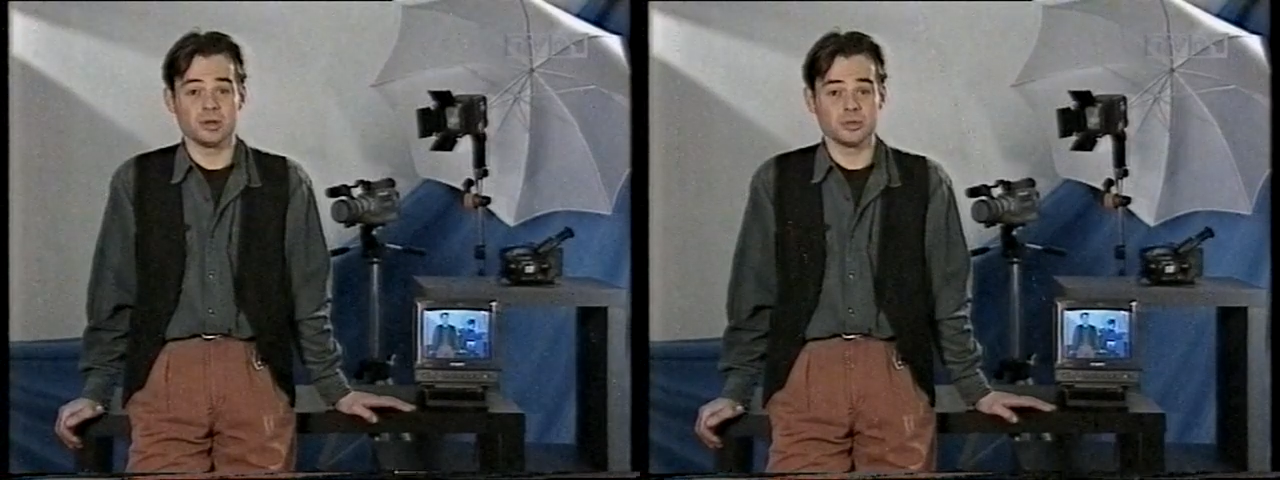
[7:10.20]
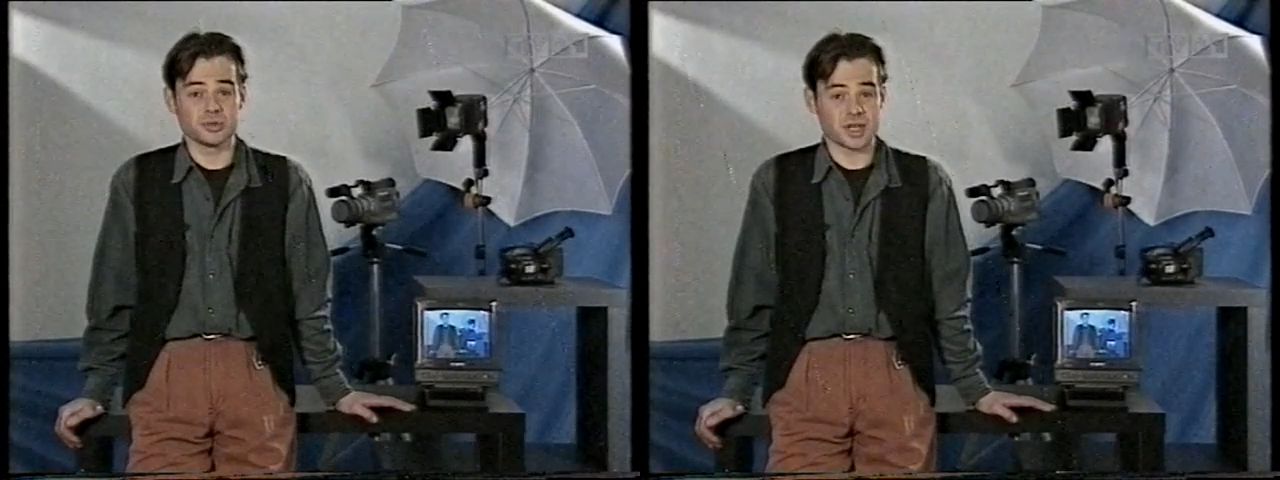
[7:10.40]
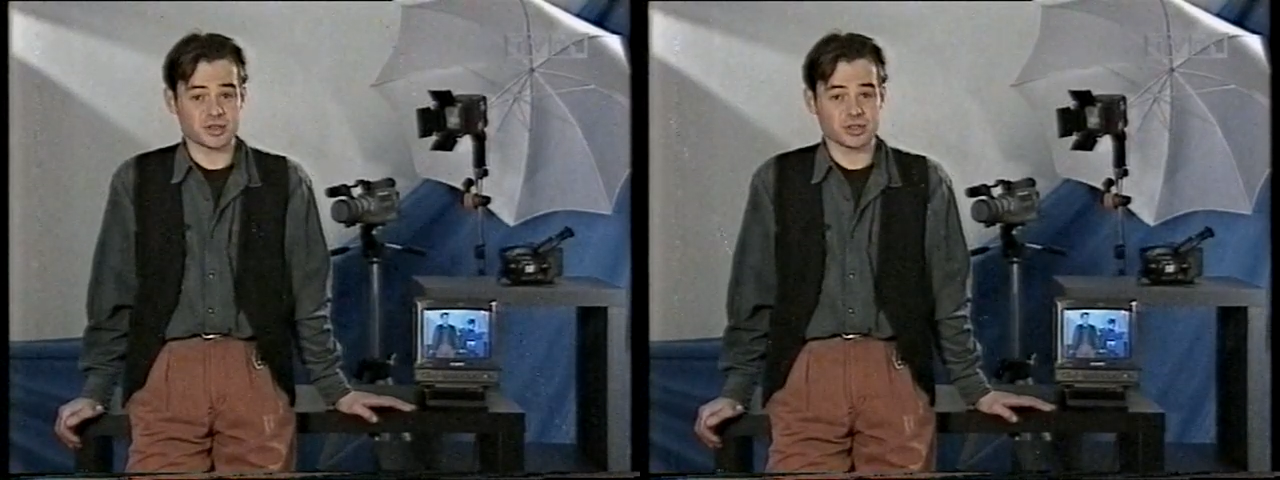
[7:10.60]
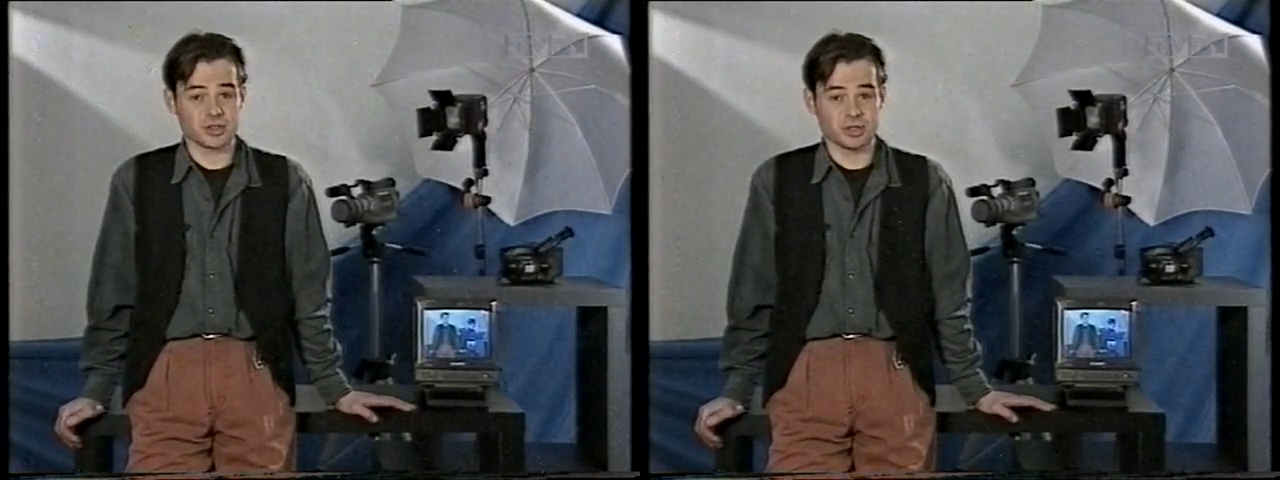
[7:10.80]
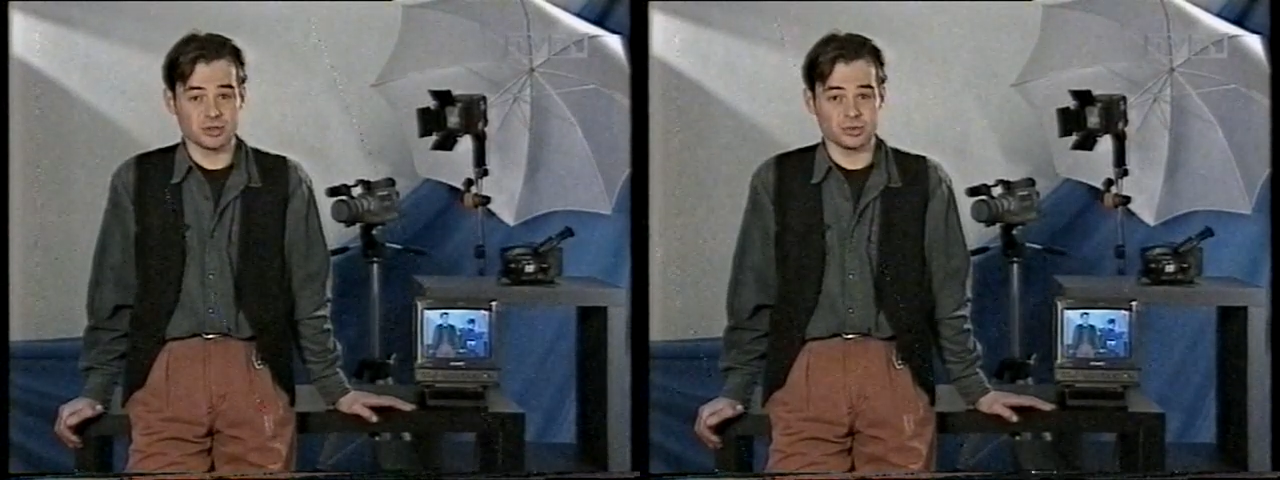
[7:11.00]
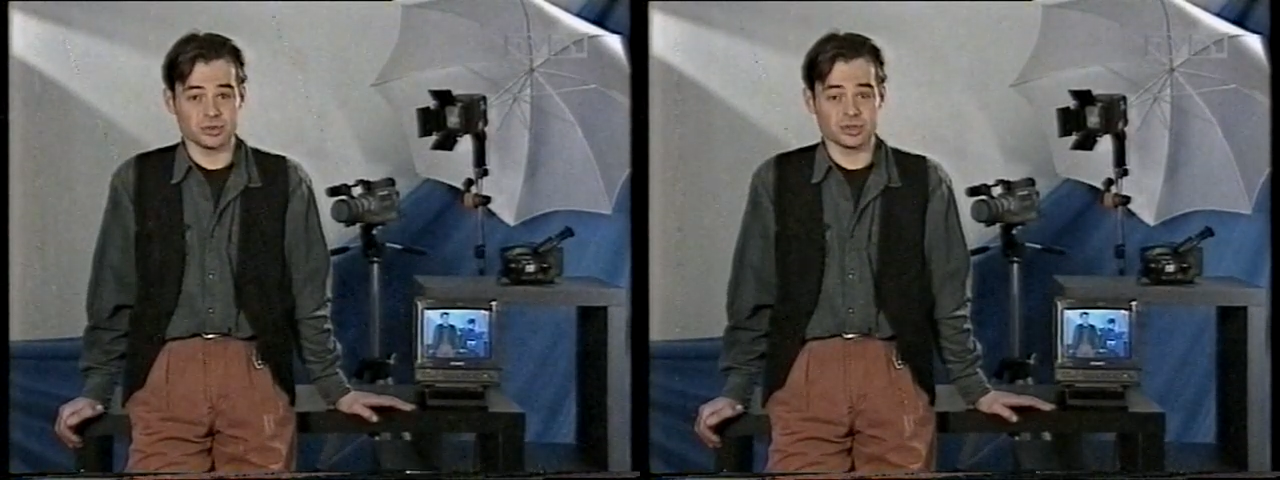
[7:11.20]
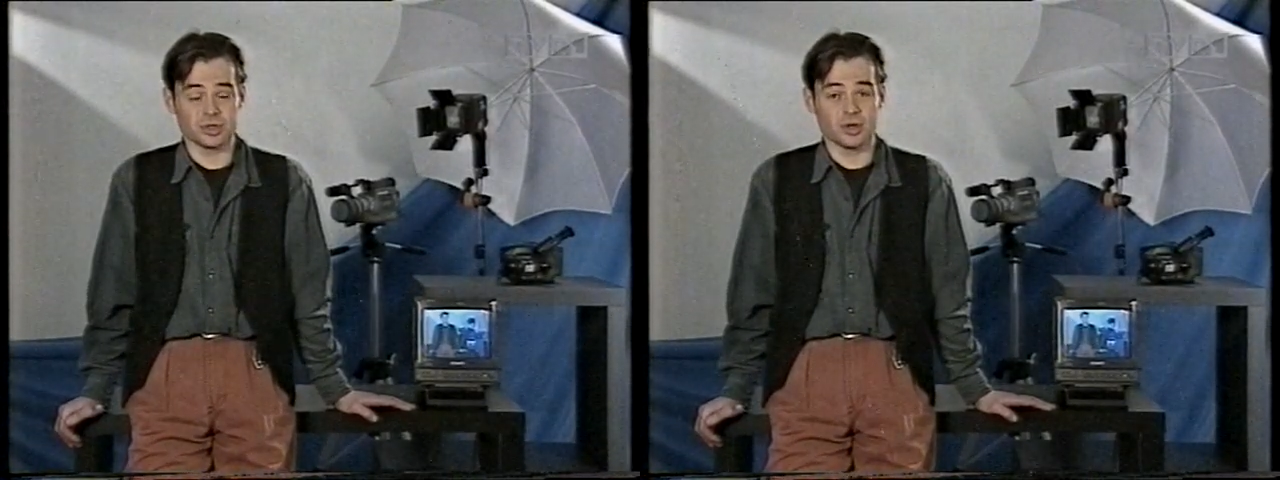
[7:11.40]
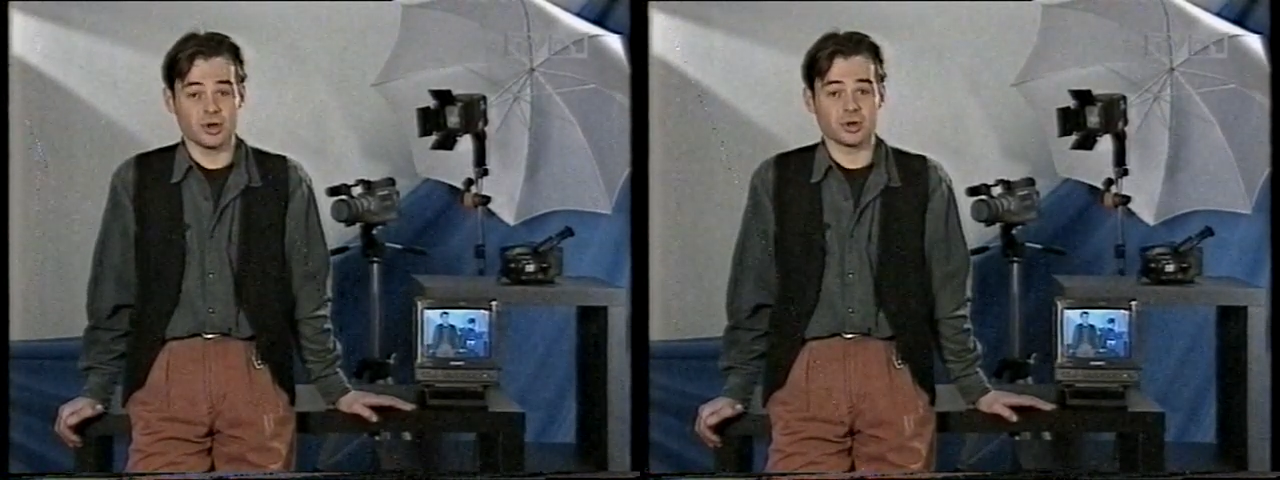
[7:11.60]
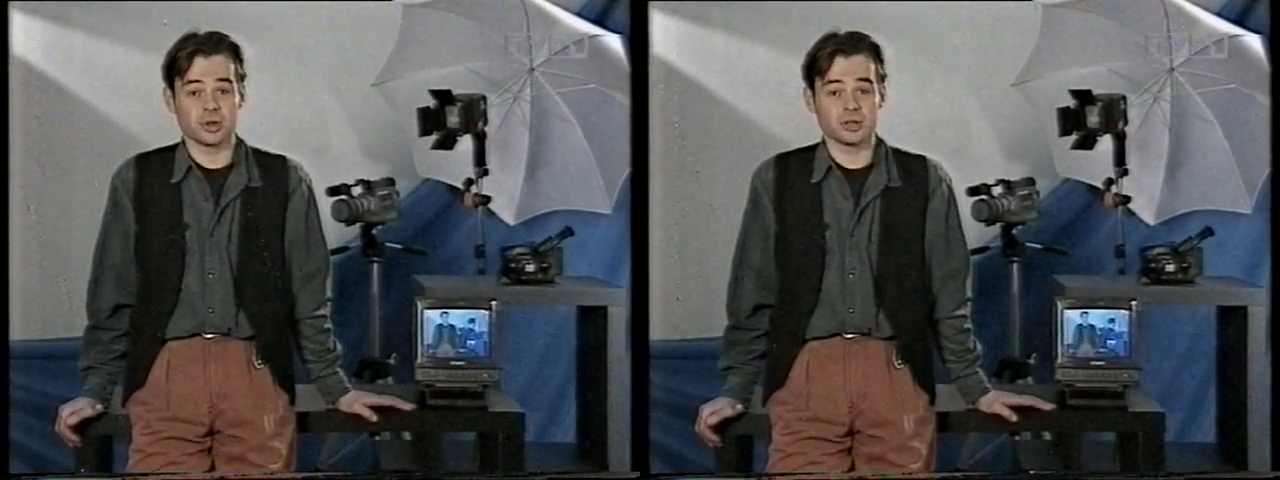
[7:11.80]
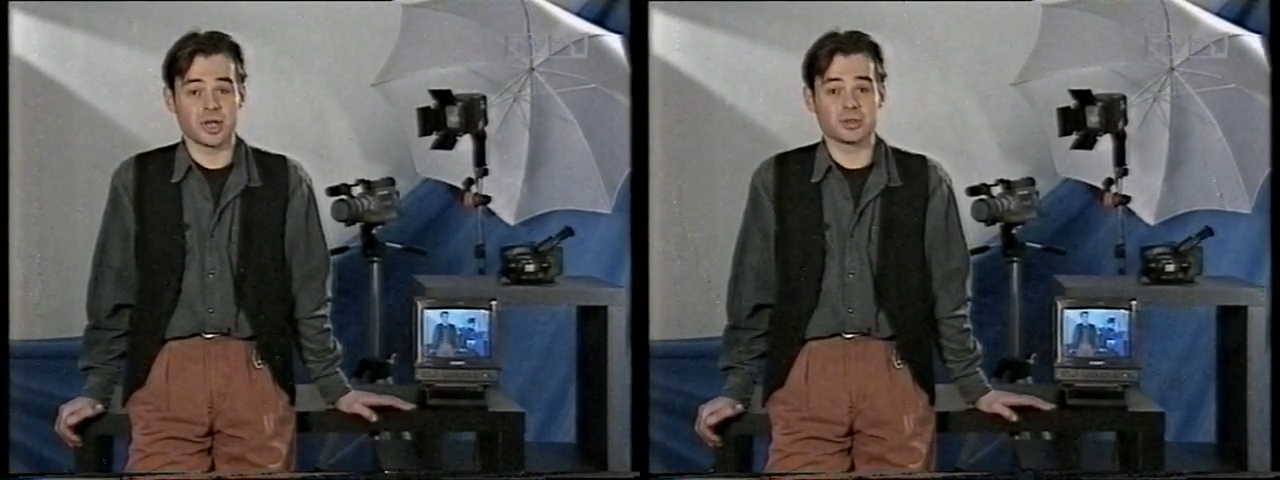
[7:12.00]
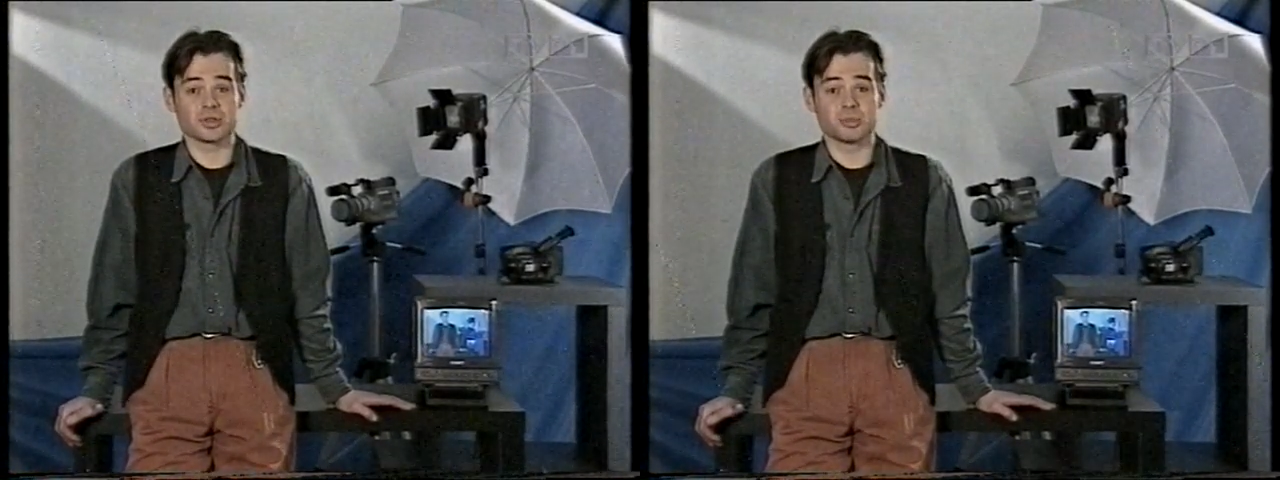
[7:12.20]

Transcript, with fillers: lub zacznie się nudzić, oglądając